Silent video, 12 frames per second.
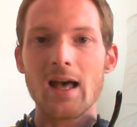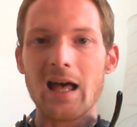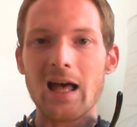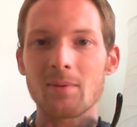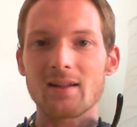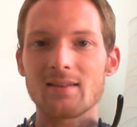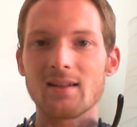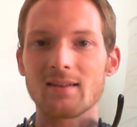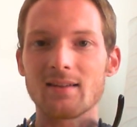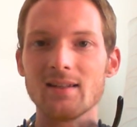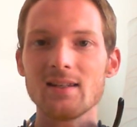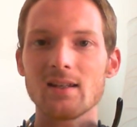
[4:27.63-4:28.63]
Aber dass sie
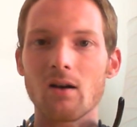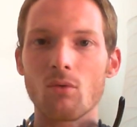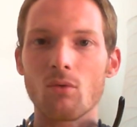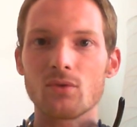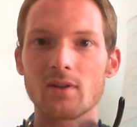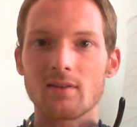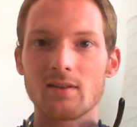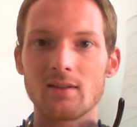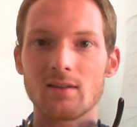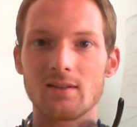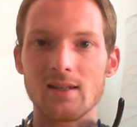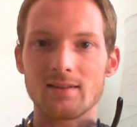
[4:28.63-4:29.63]
das nicht auf das,
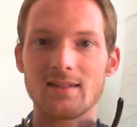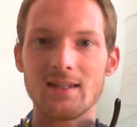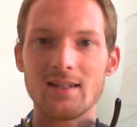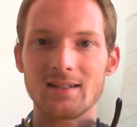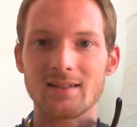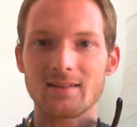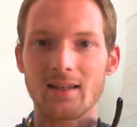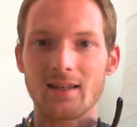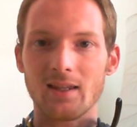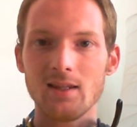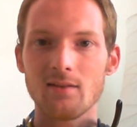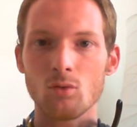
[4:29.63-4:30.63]
die Ästhetik des
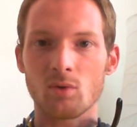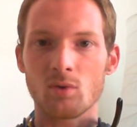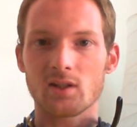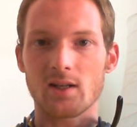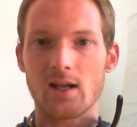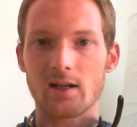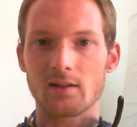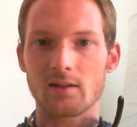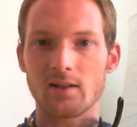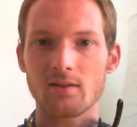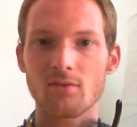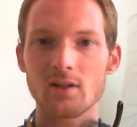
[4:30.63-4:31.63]
Geräts übertragen,
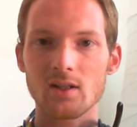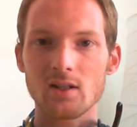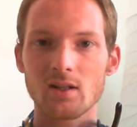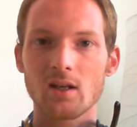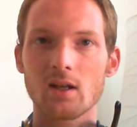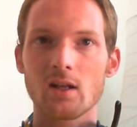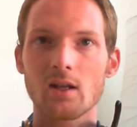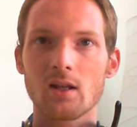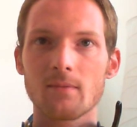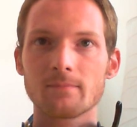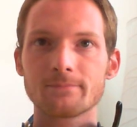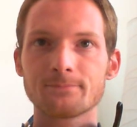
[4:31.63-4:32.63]
das finde ich
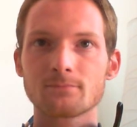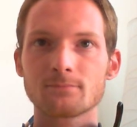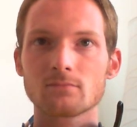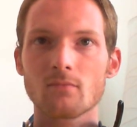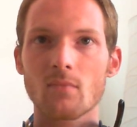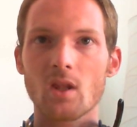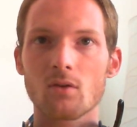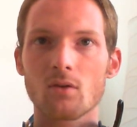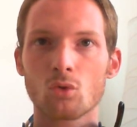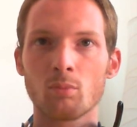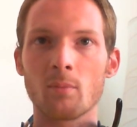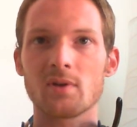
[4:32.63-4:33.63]

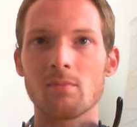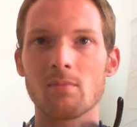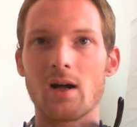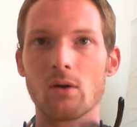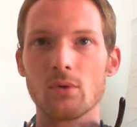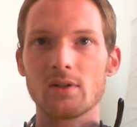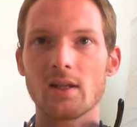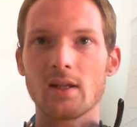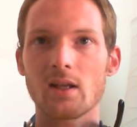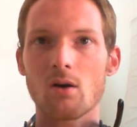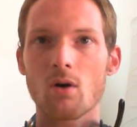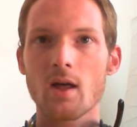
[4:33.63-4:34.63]
suboptimal. Und ich
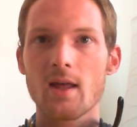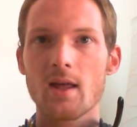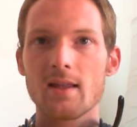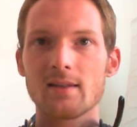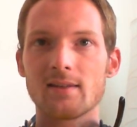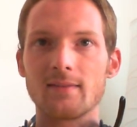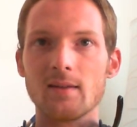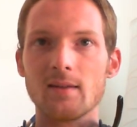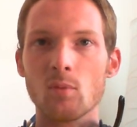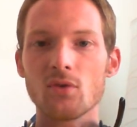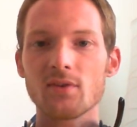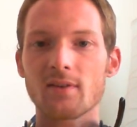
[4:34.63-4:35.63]
denke auch, sie
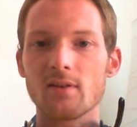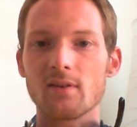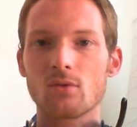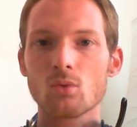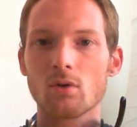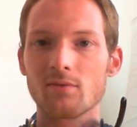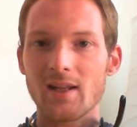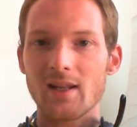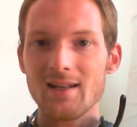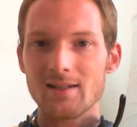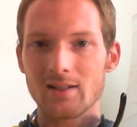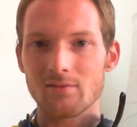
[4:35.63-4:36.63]
müssen das in Zukunft
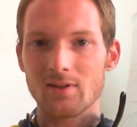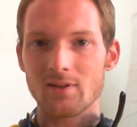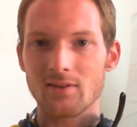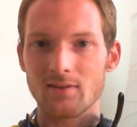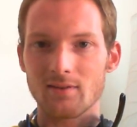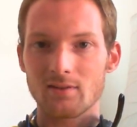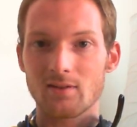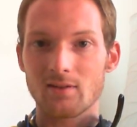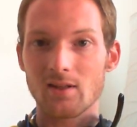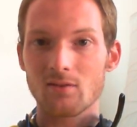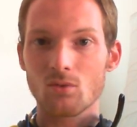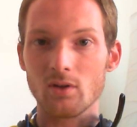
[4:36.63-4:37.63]
ändern, wenn sie
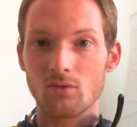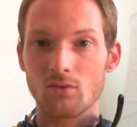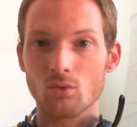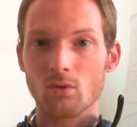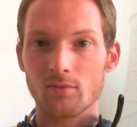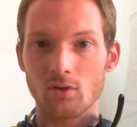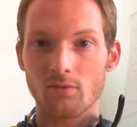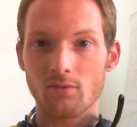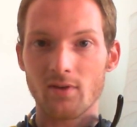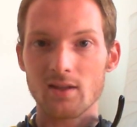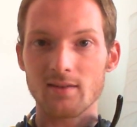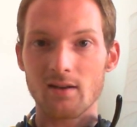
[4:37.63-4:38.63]
in Zukunft noch
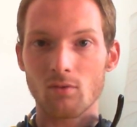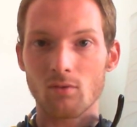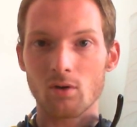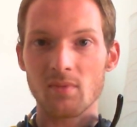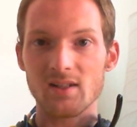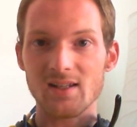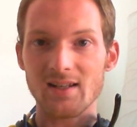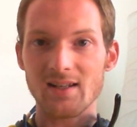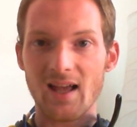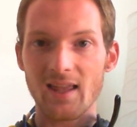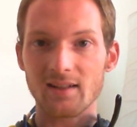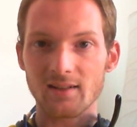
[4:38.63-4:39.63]
fähig sein wollen, mit ihren
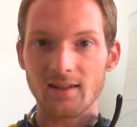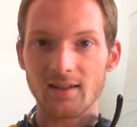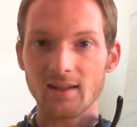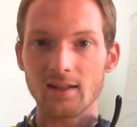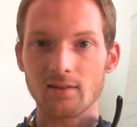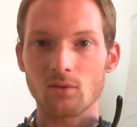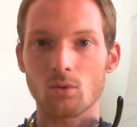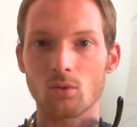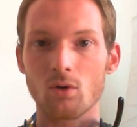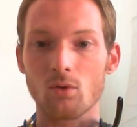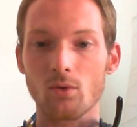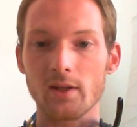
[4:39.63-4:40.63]
eigenen Geräten zu
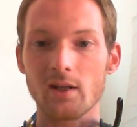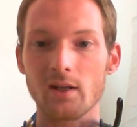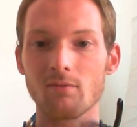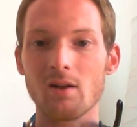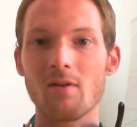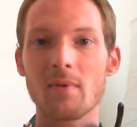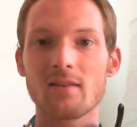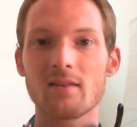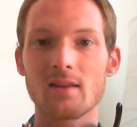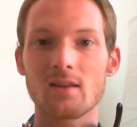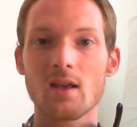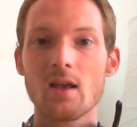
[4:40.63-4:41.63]
konkurrieren. Weil wenn man
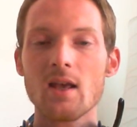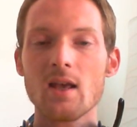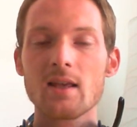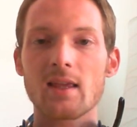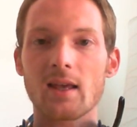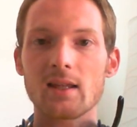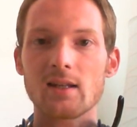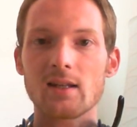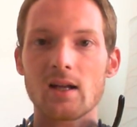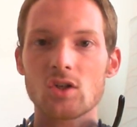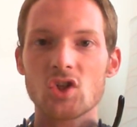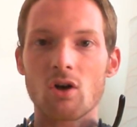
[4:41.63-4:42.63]
sich
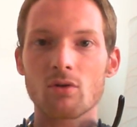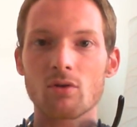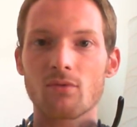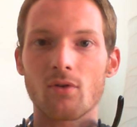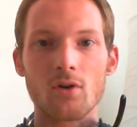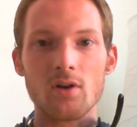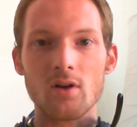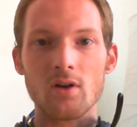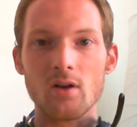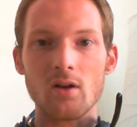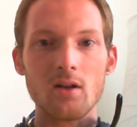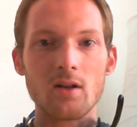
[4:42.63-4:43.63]
Geräte anschaut
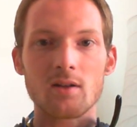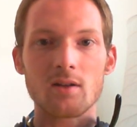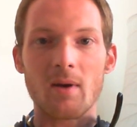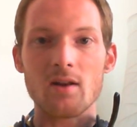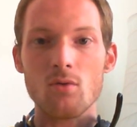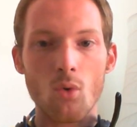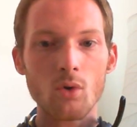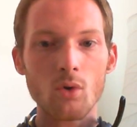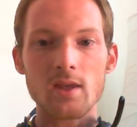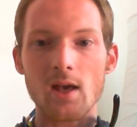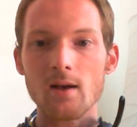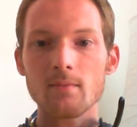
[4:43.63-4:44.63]
von, ich meine,
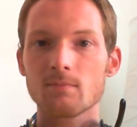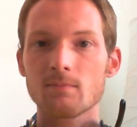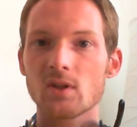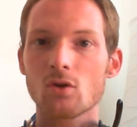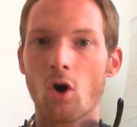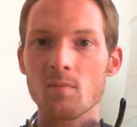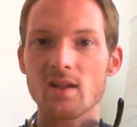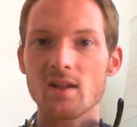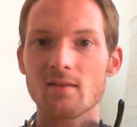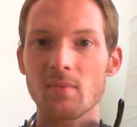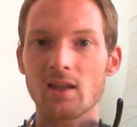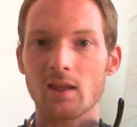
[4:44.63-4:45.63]
Nokia, die kommen
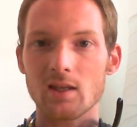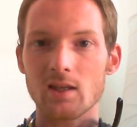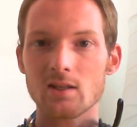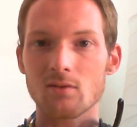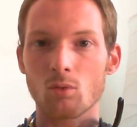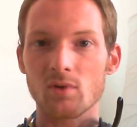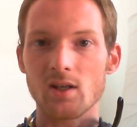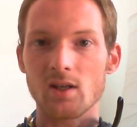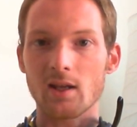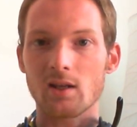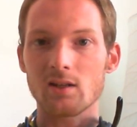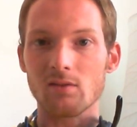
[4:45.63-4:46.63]
jetzt mit Geräten um die
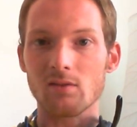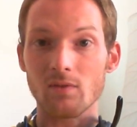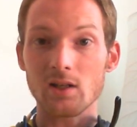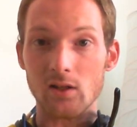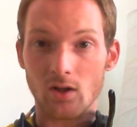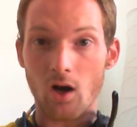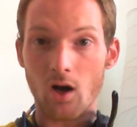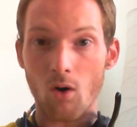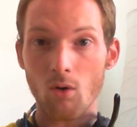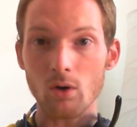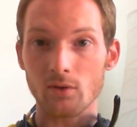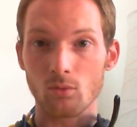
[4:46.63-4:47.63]
Ecke, die wirklich
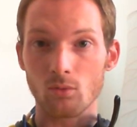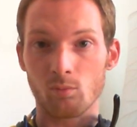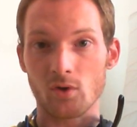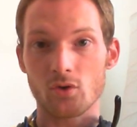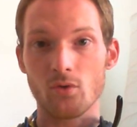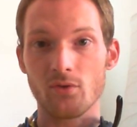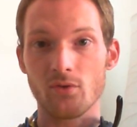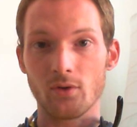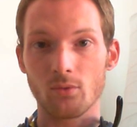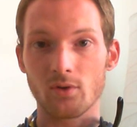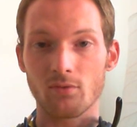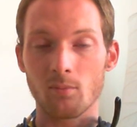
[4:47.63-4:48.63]
auch super schön sind
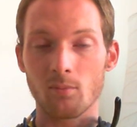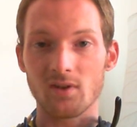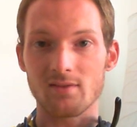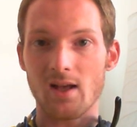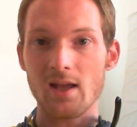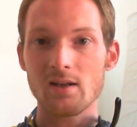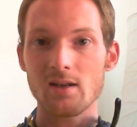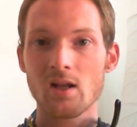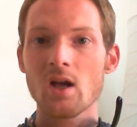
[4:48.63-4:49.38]
und vom Design